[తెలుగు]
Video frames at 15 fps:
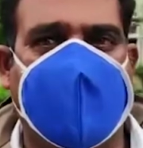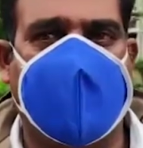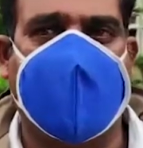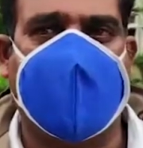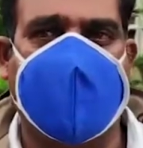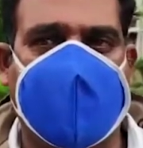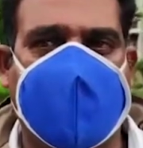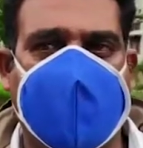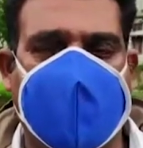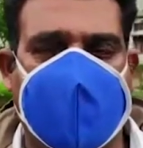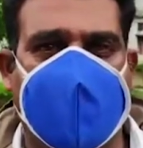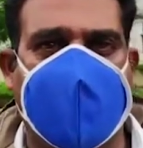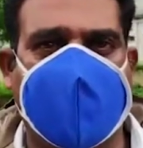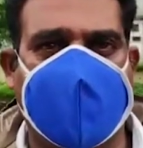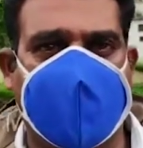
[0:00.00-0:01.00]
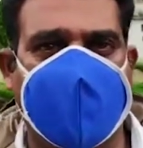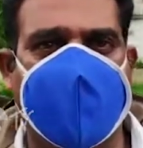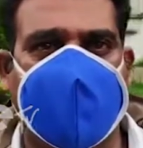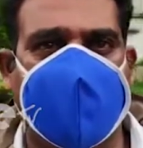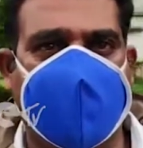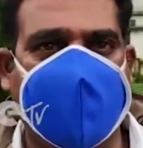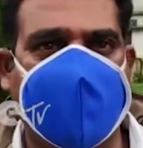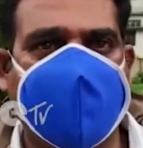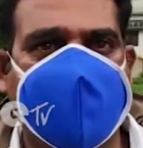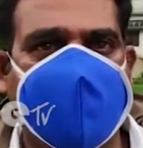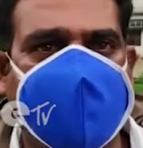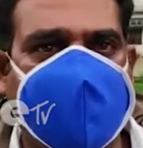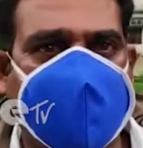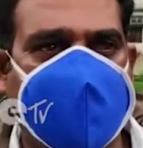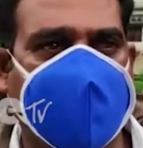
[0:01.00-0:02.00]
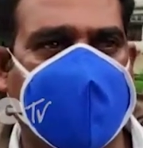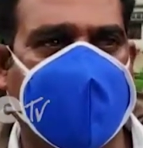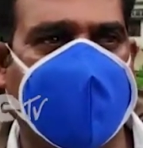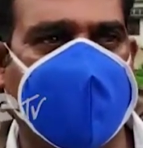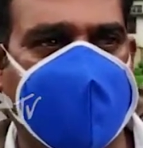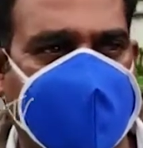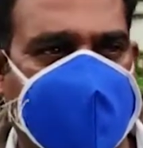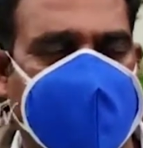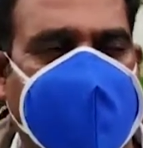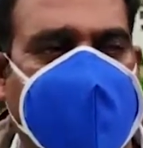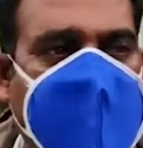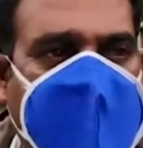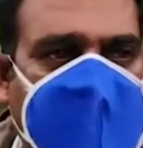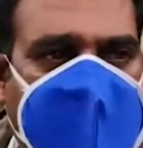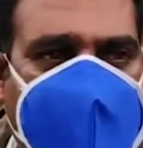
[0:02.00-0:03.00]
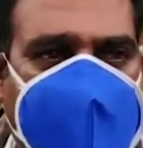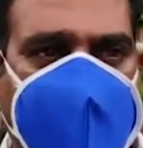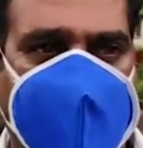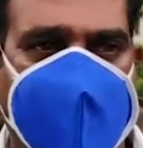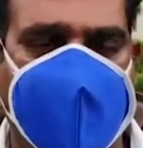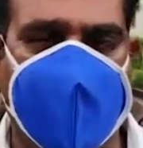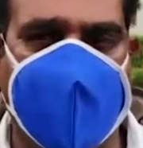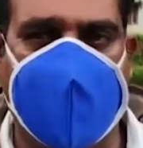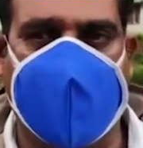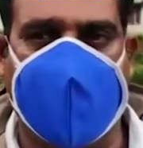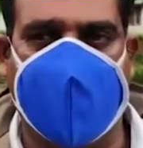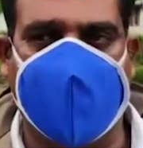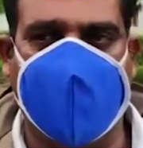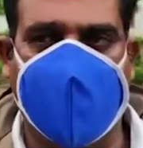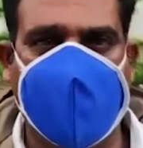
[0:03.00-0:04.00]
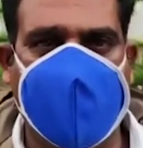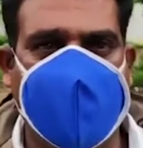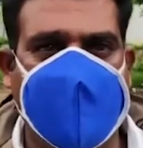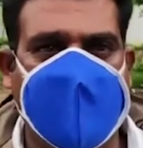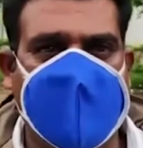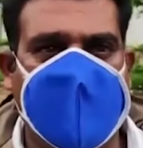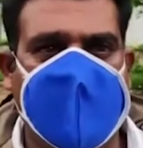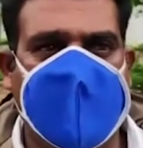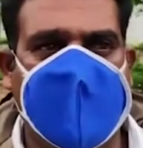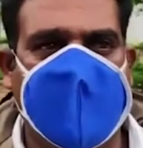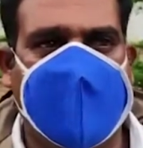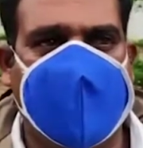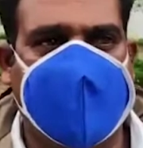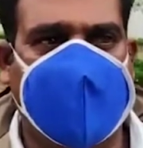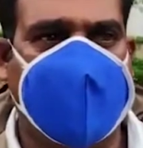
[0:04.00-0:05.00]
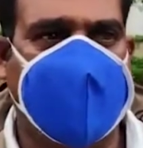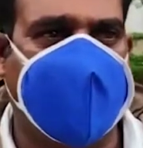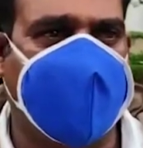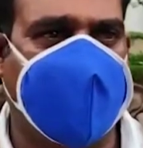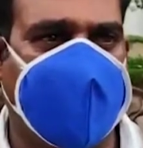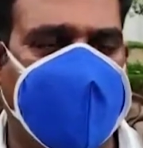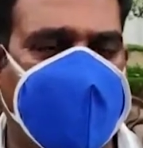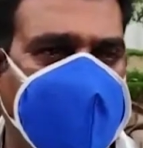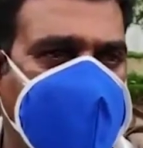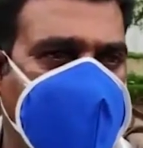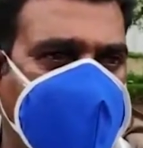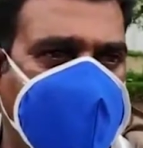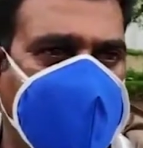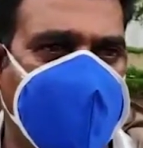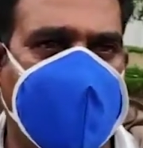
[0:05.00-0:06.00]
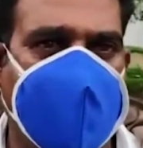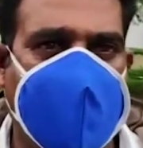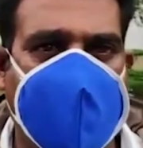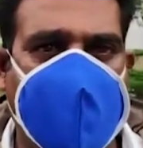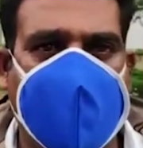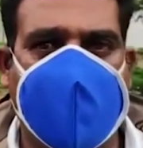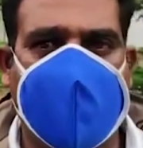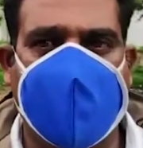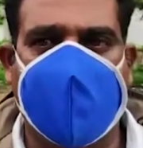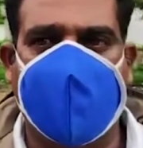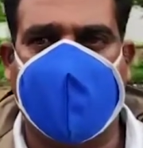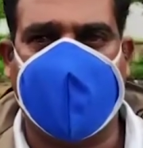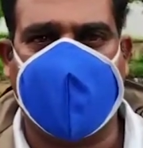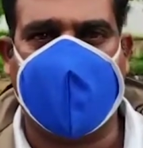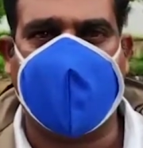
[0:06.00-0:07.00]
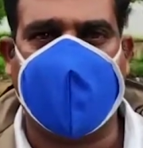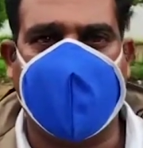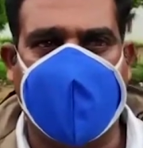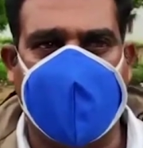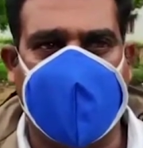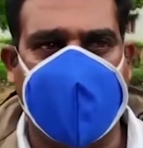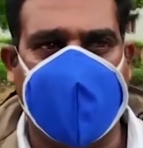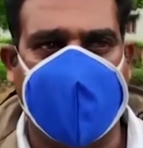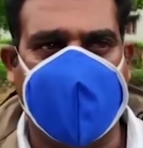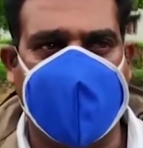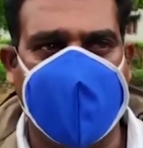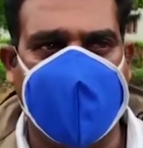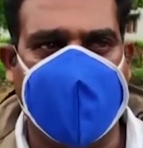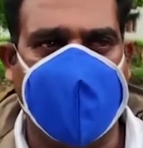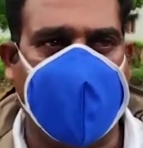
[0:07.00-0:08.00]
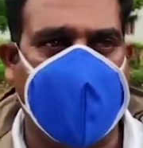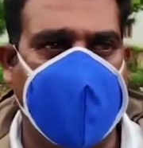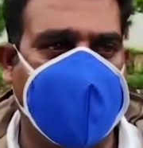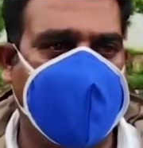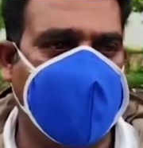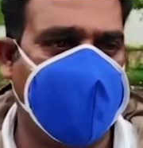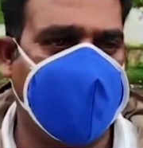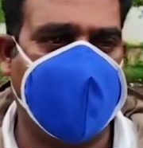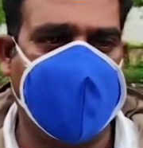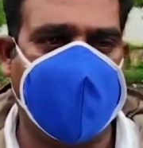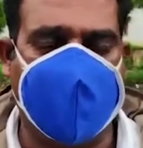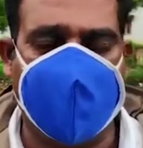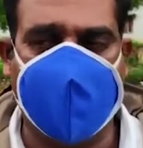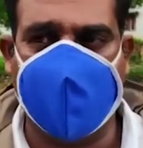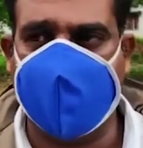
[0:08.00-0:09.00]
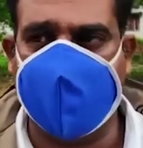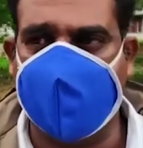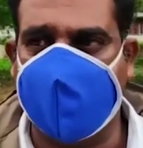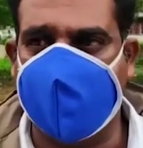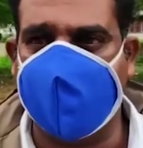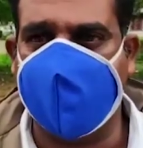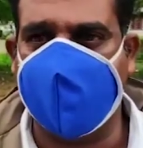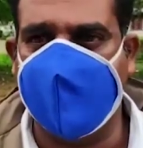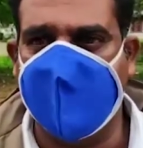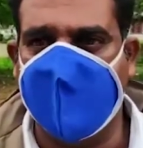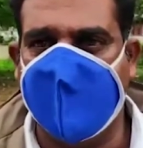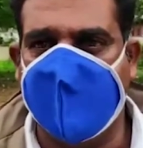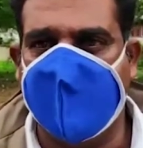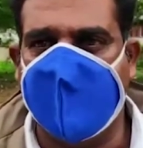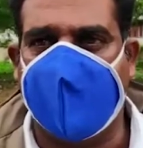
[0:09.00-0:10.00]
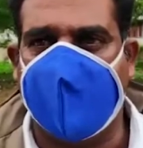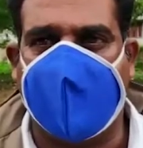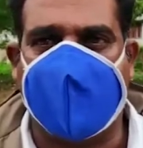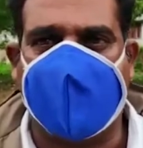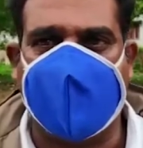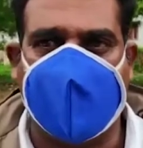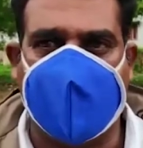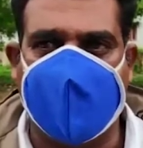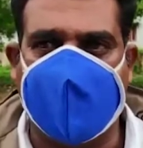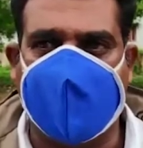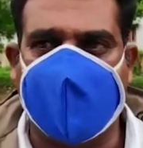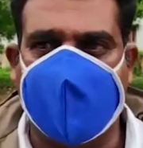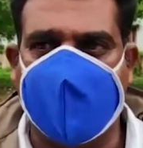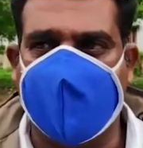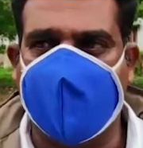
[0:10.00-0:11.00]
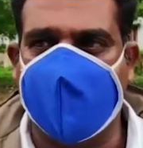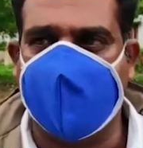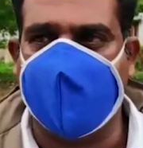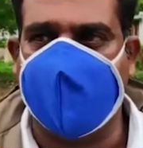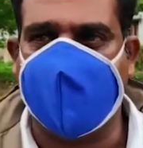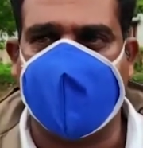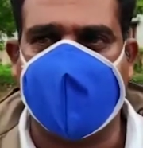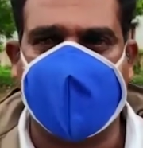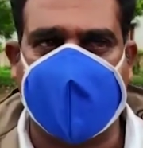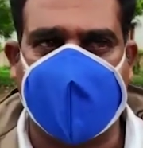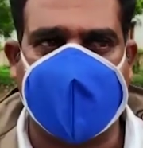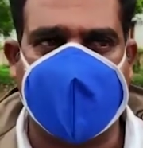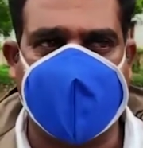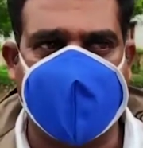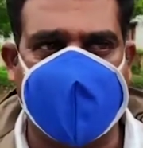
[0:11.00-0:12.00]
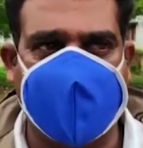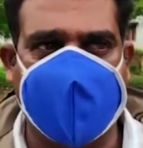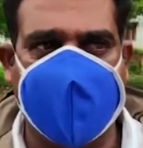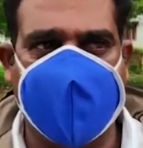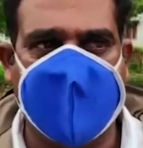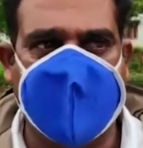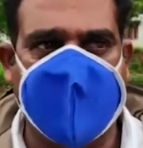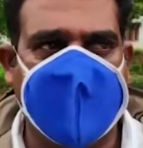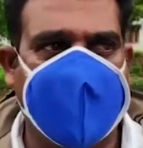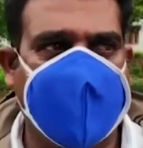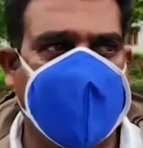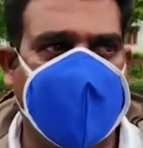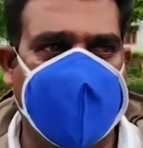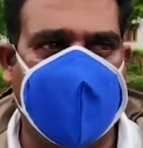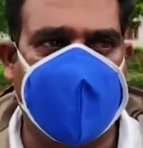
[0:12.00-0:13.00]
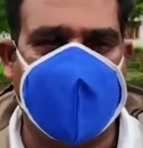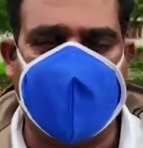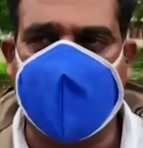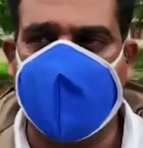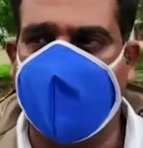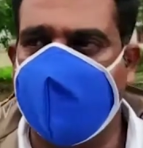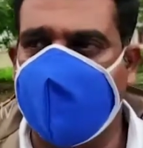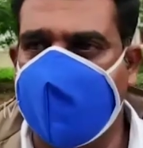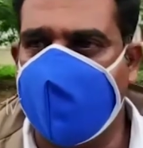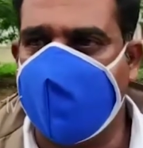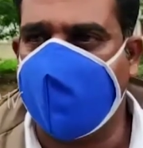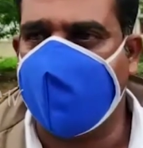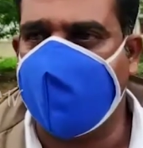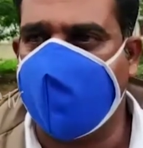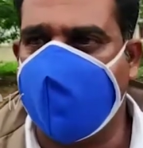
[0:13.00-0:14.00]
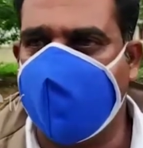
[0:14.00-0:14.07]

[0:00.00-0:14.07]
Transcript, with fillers: ఆయన అంటే కృష్ణయ్య తండ్రి చనిపోయాడు ఈయన వాళ్ళ ముగ్గురు అన్నదమ్ములు అంటే వాళ్ళ మీద ఇద్దరు పెళ్ళిళ్ళైనాయి ఒక ఇతని పెళ్ళి కాలేదు ఆటో ఒకటి కొనుగోలు చేసిండు ఆటో నడిపించుకుంటూ జీవనం సాగిస్తుండు ఈ కొన్ని రోజుల నుంచి